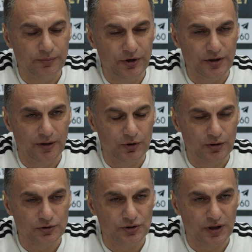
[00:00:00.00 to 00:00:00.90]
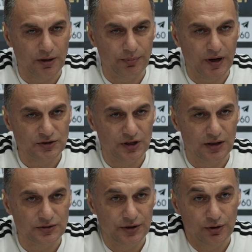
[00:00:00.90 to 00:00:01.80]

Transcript: заметили, мне тоже так показалось.